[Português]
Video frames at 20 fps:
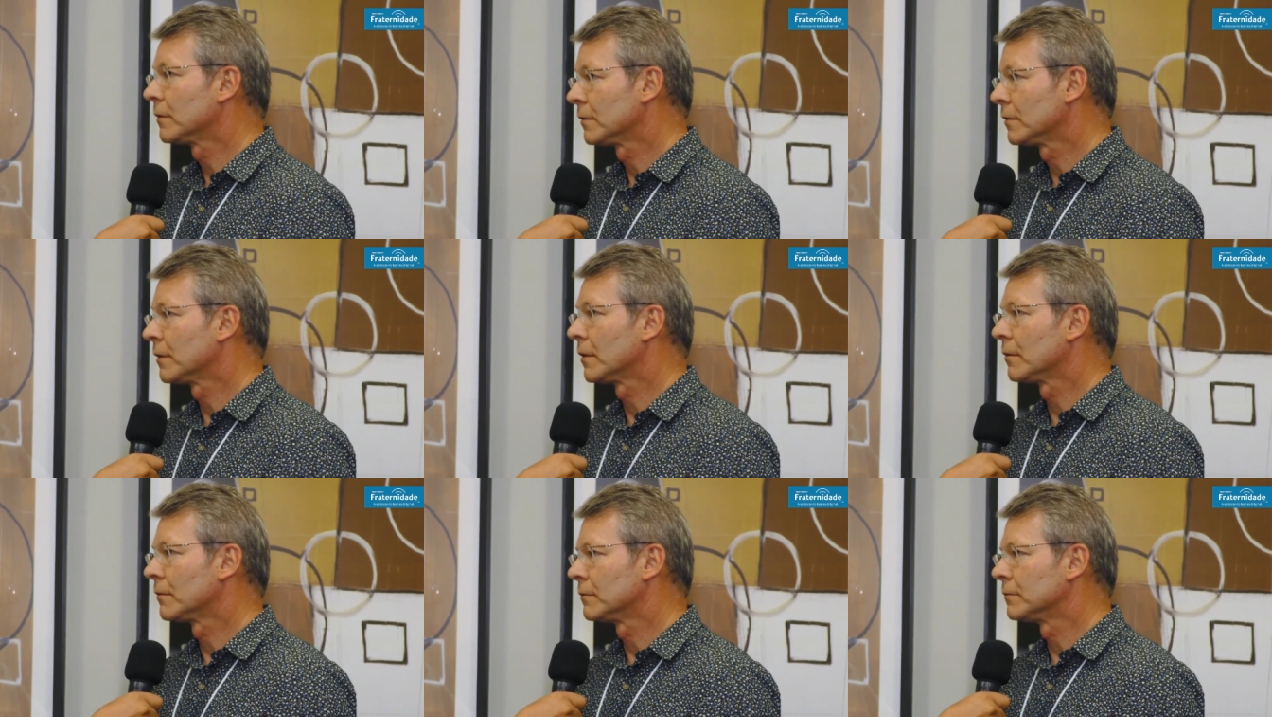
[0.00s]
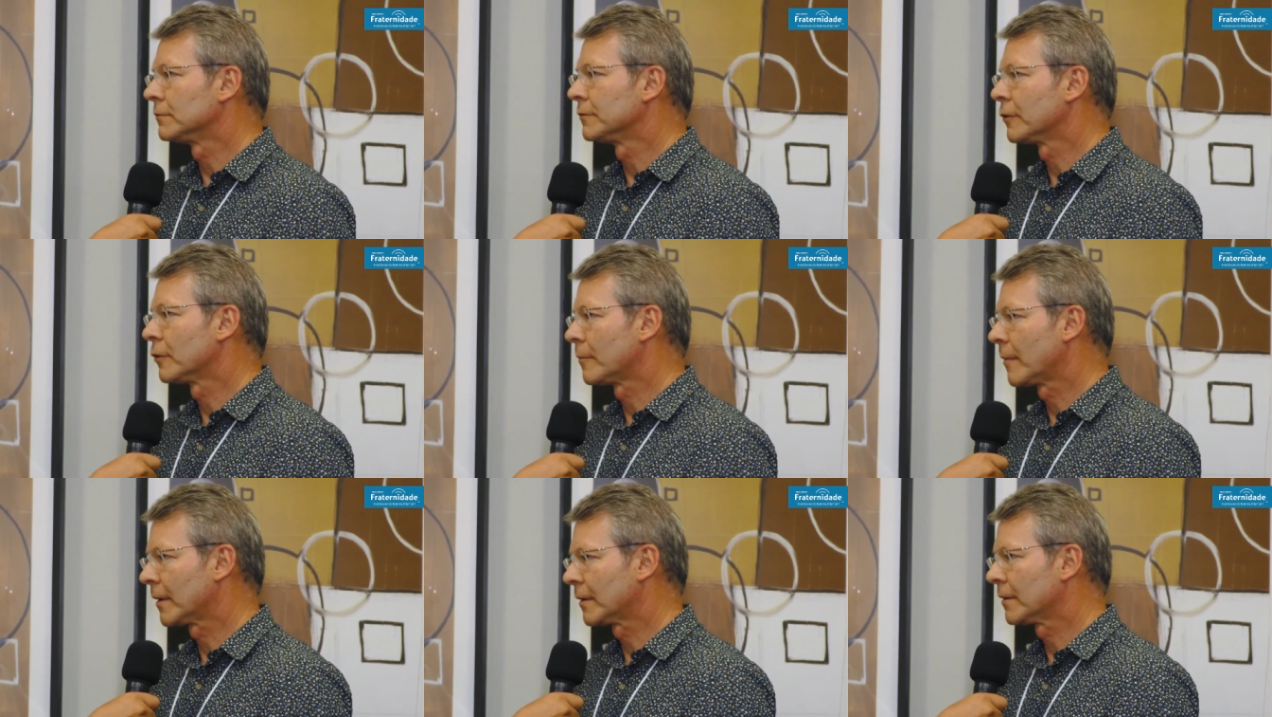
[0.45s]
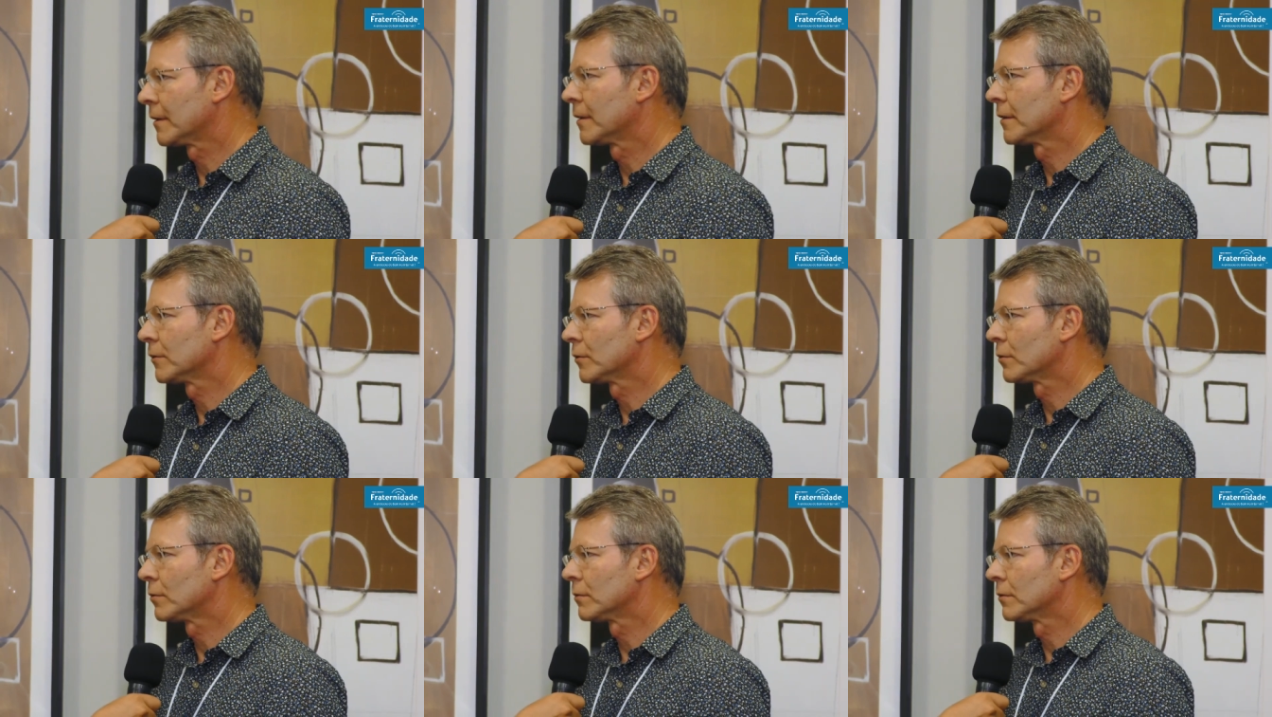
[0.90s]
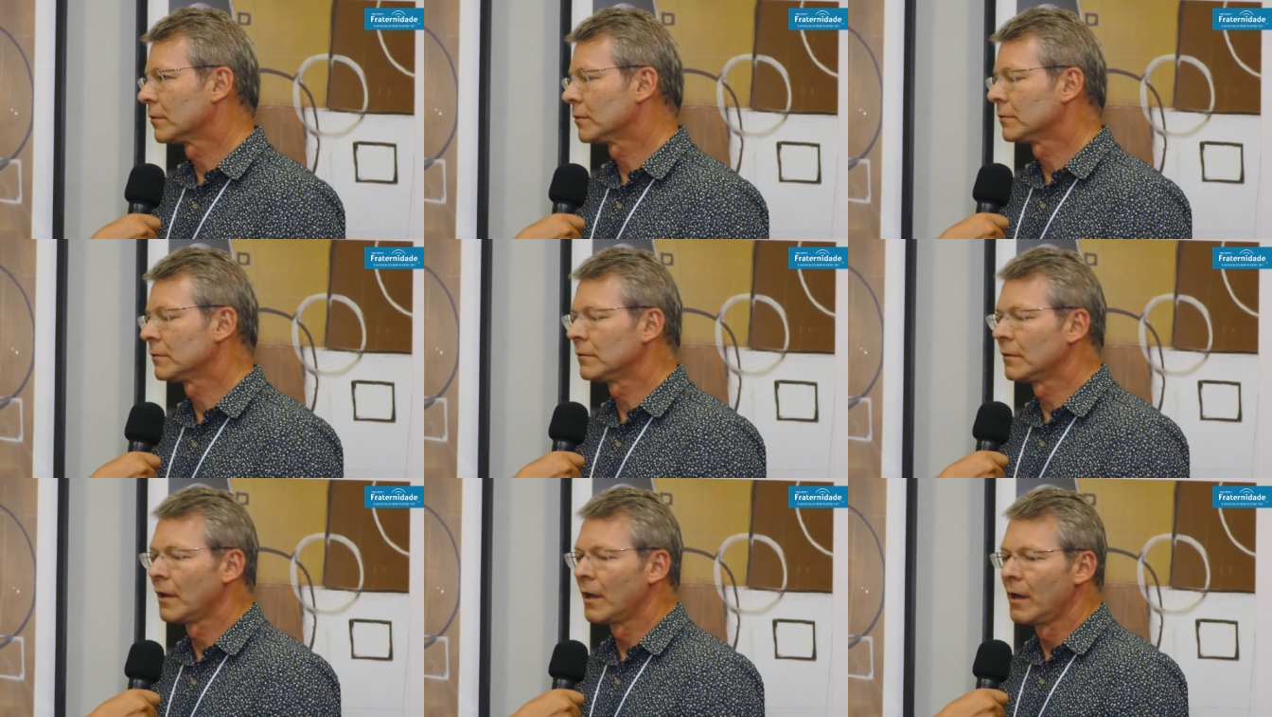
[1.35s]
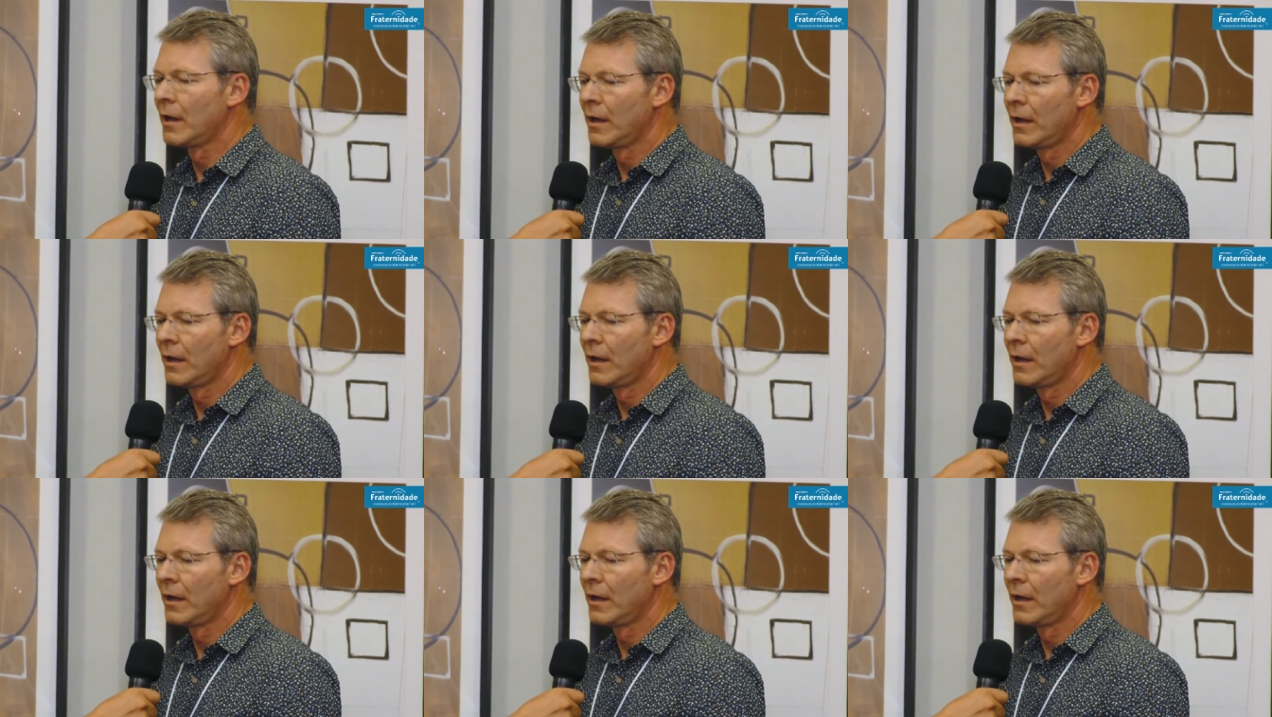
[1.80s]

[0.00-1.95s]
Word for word: então um formato eletrônico,